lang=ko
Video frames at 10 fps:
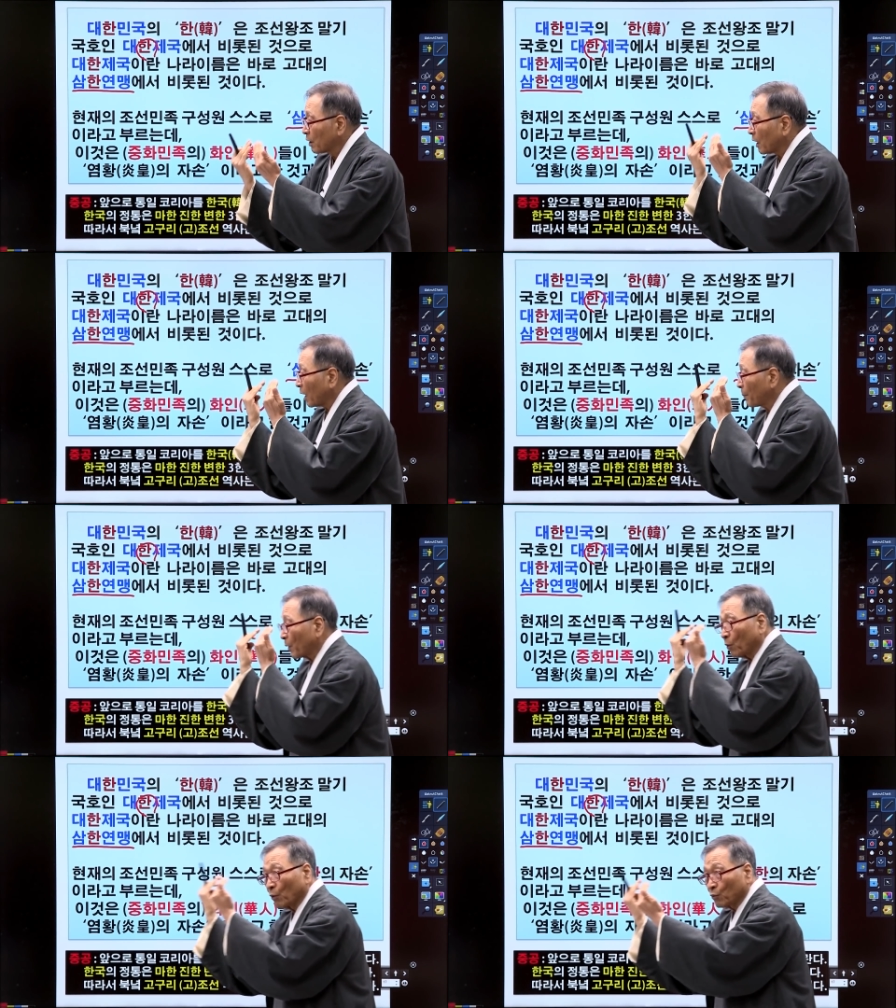
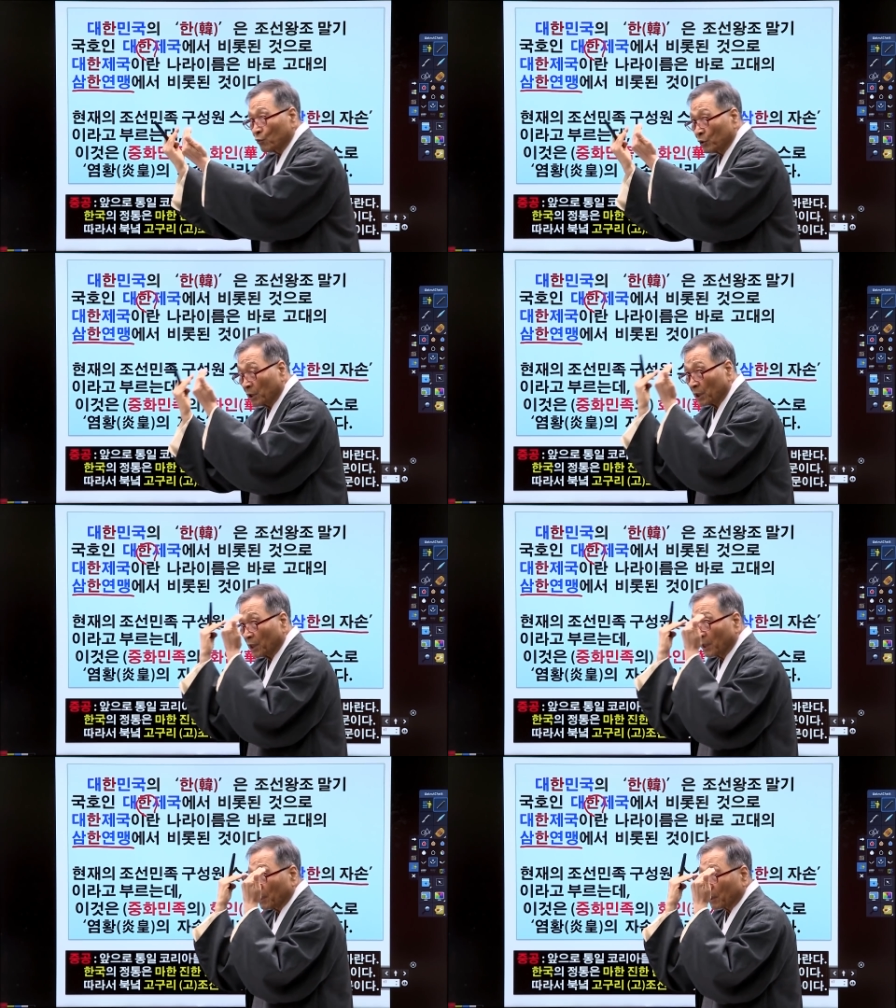앞에
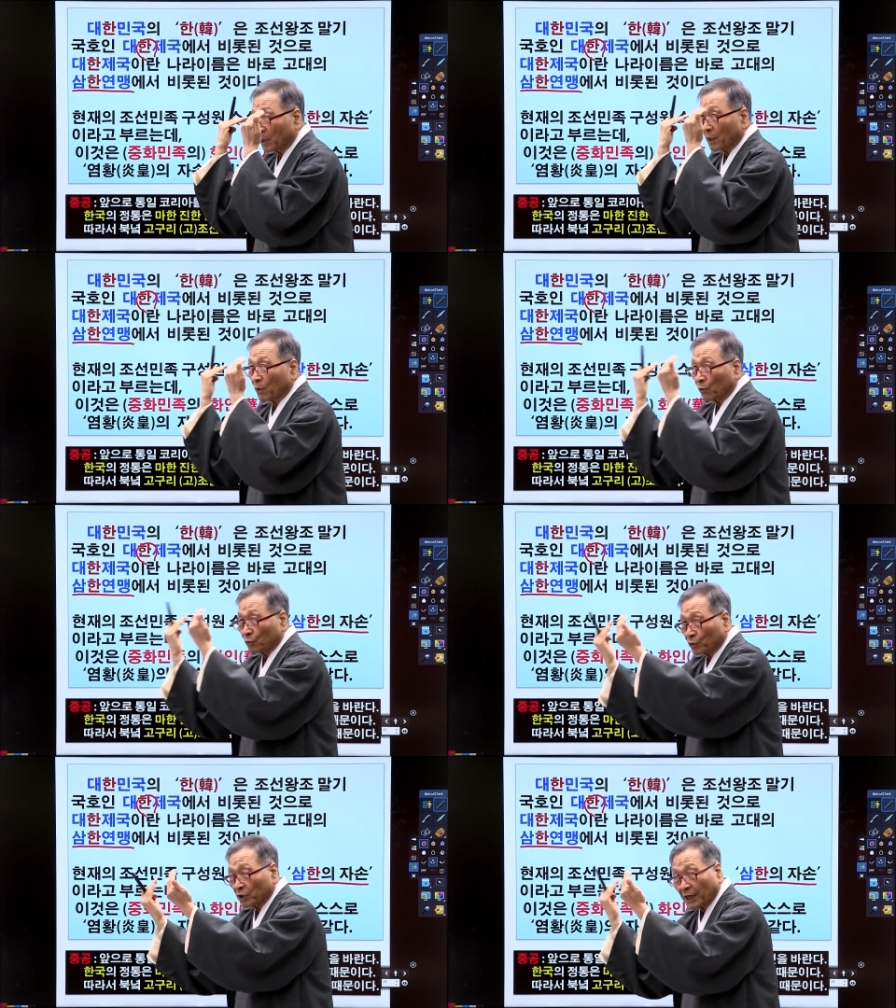거구리 예,
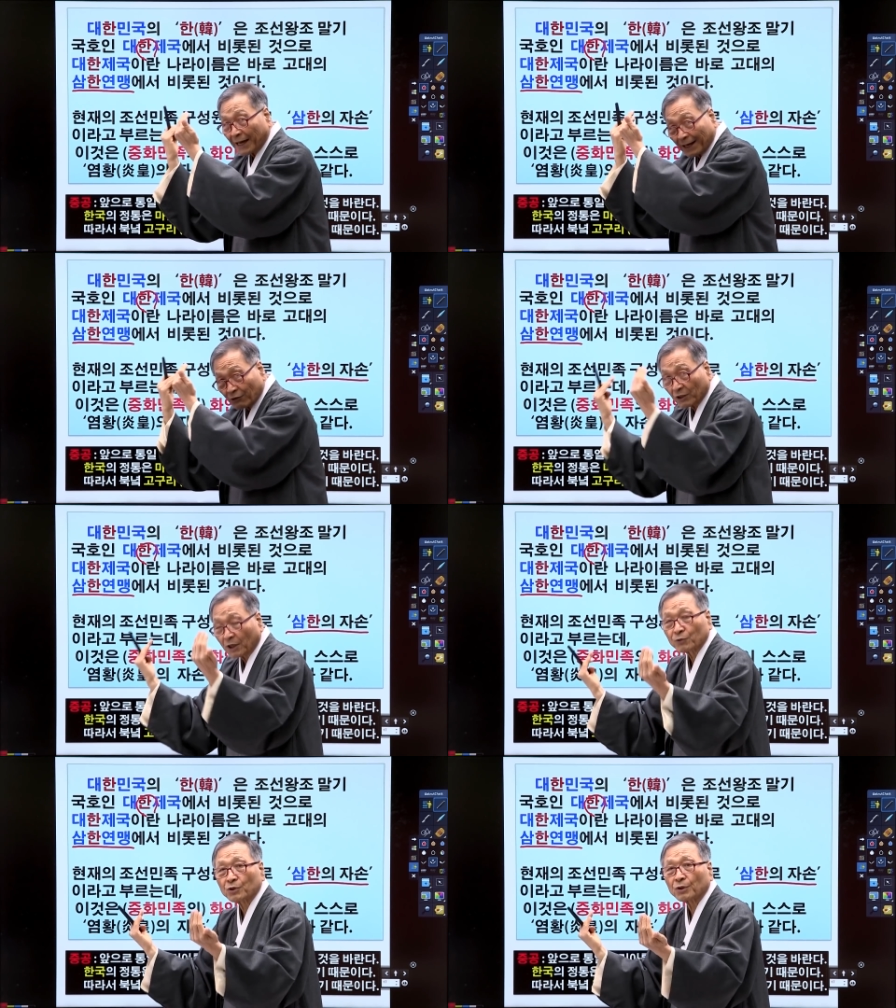고조선이 하나도 안
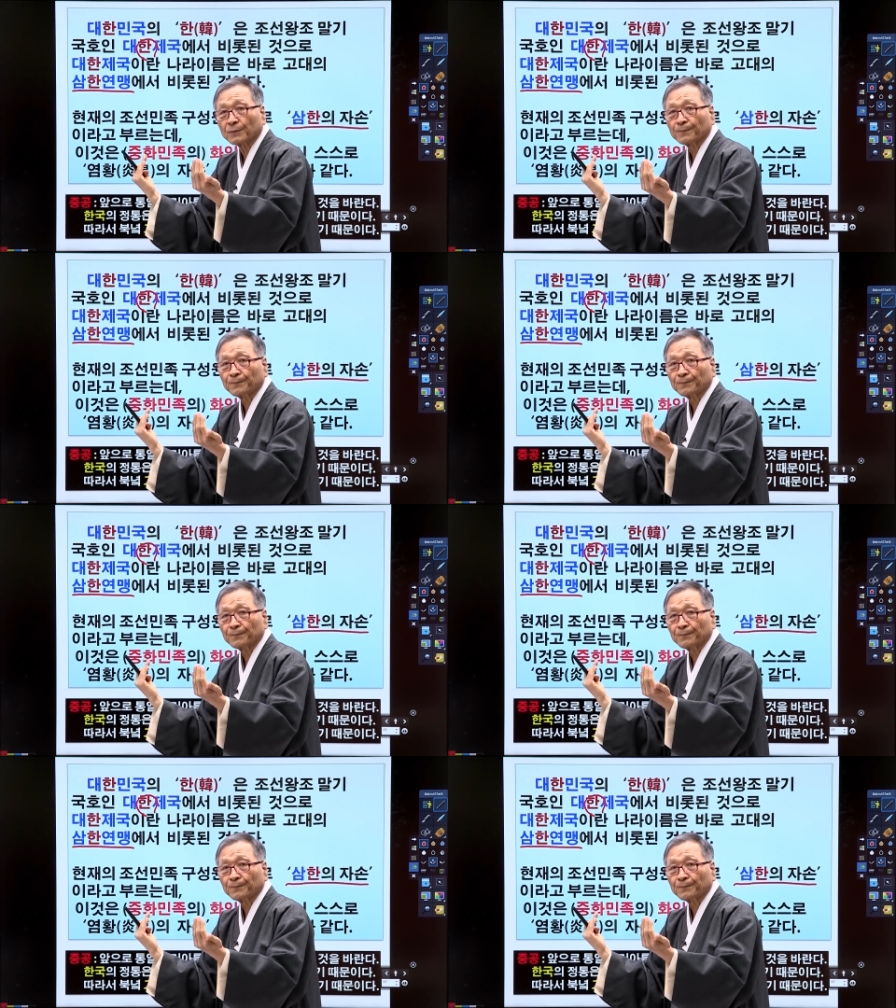나오죠.